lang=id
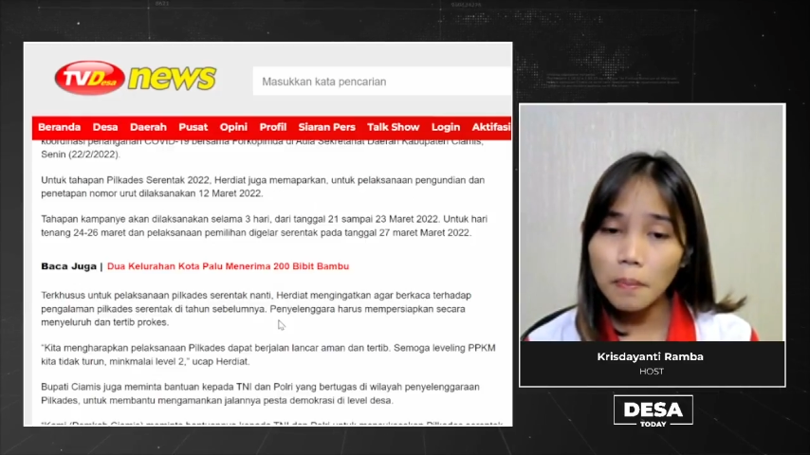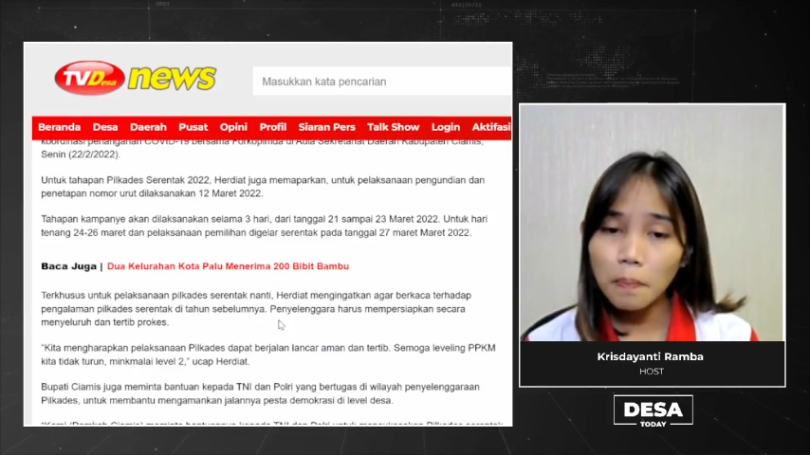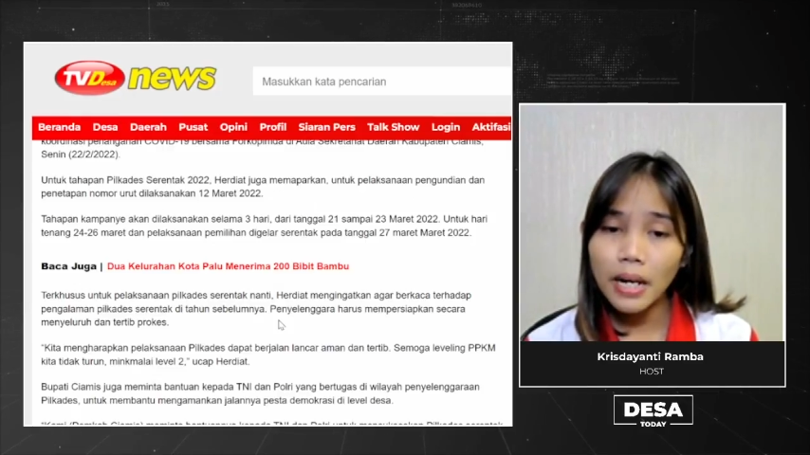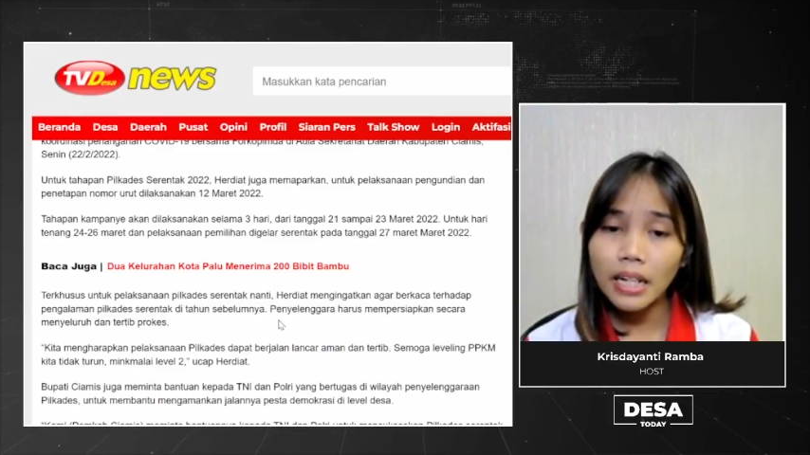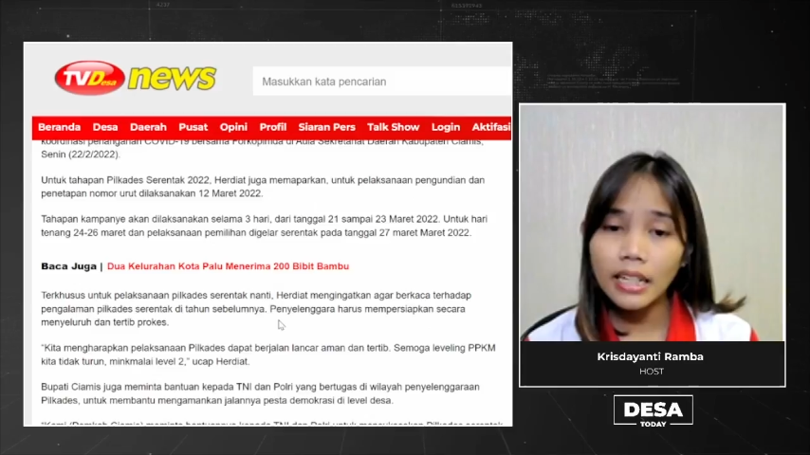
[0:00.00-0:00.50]

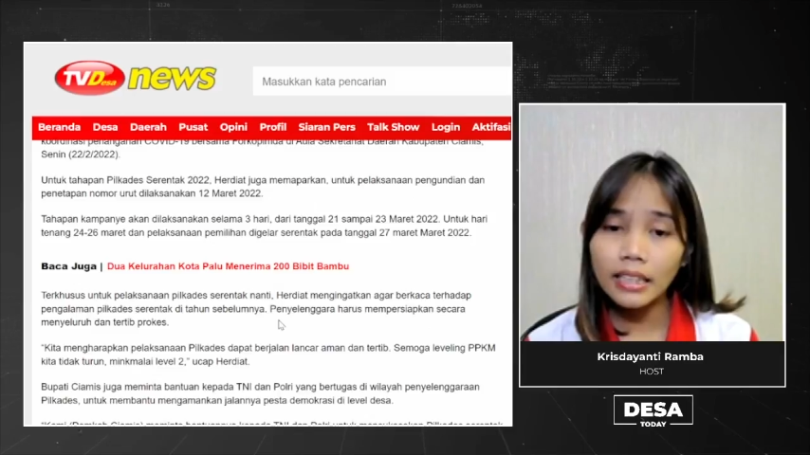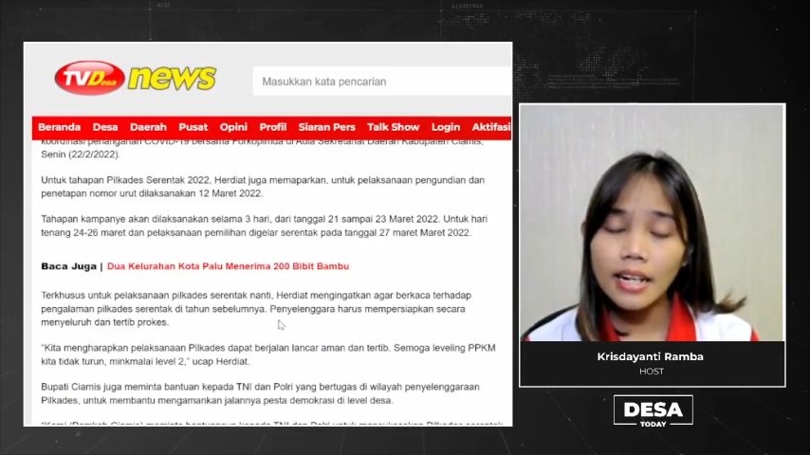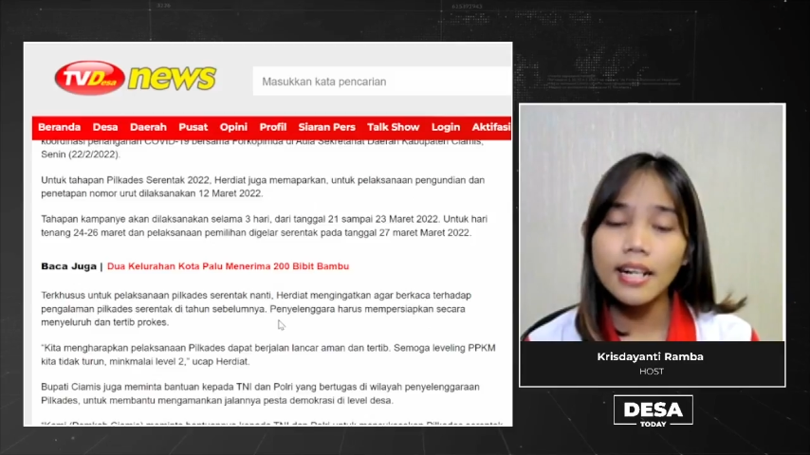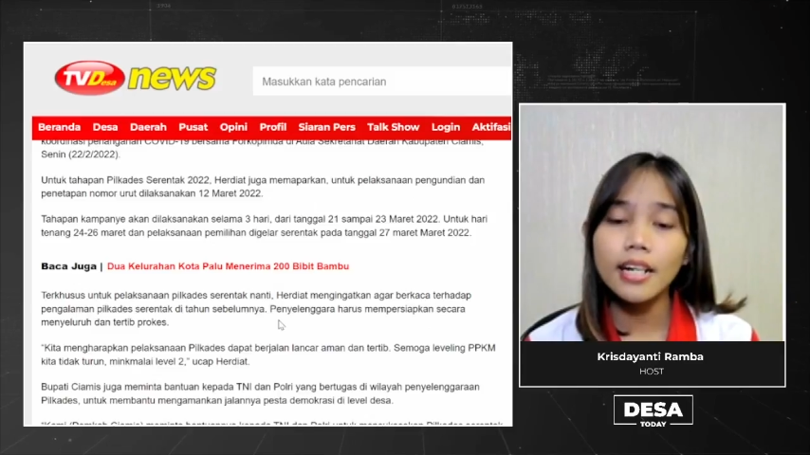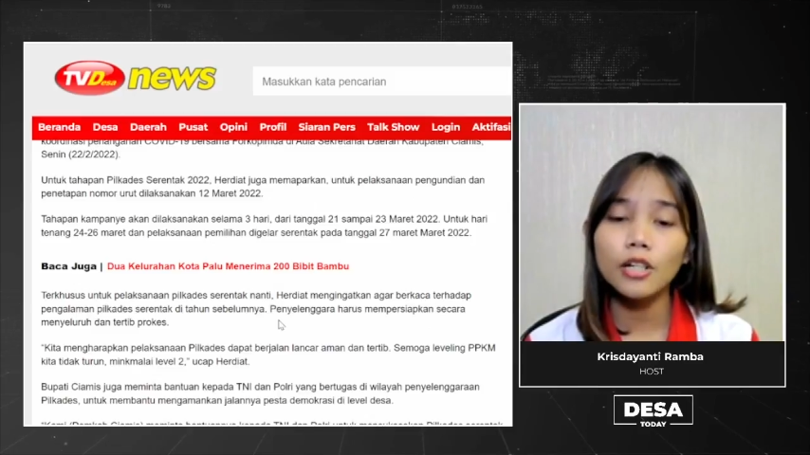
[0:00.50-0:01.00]
pada
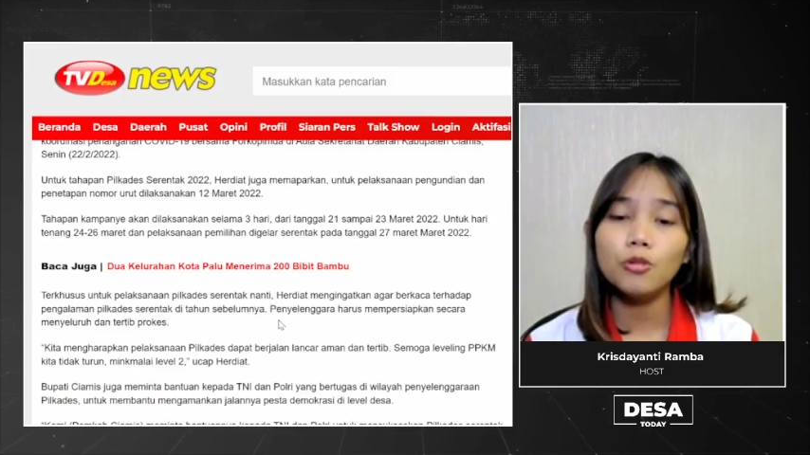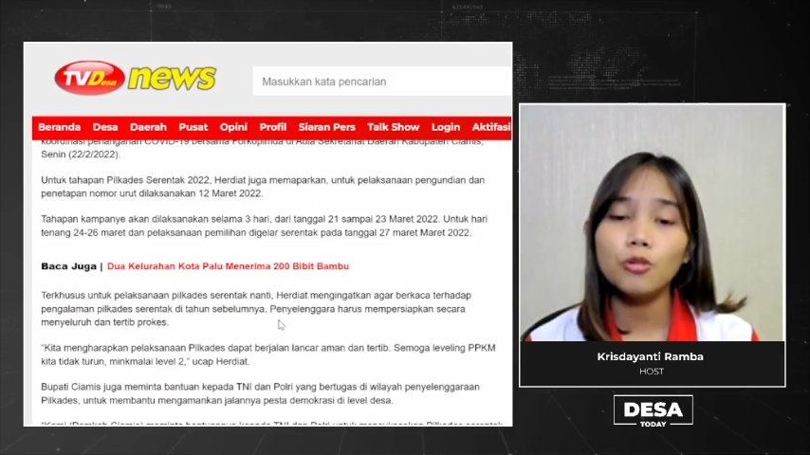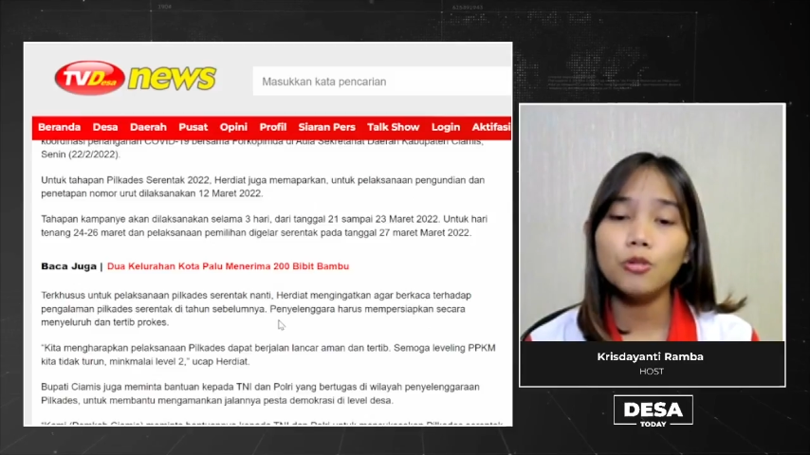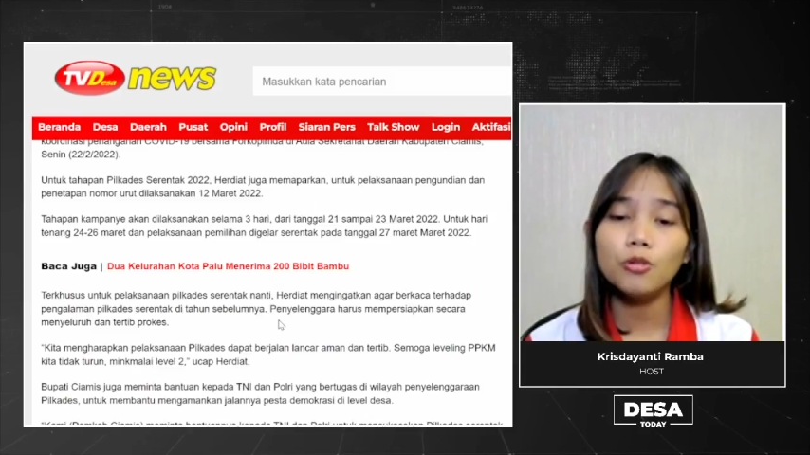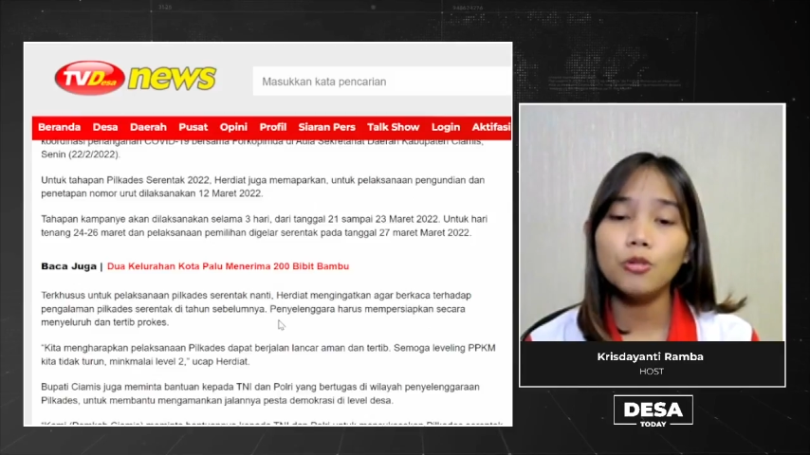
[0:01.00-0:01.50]
tanggal
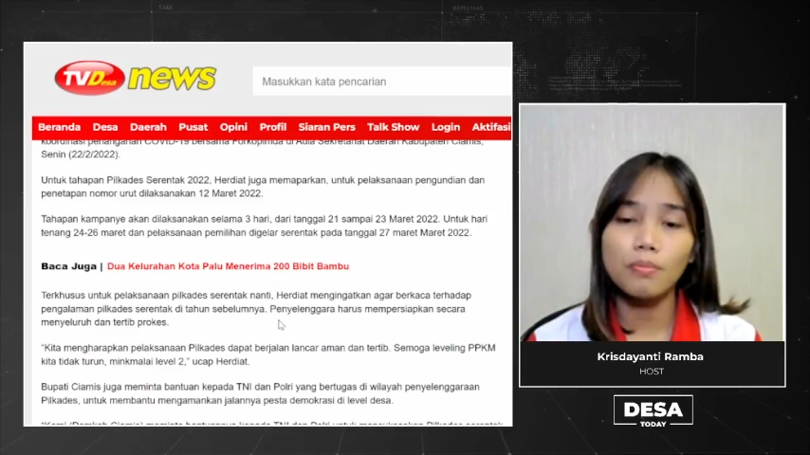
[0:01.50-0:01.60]
27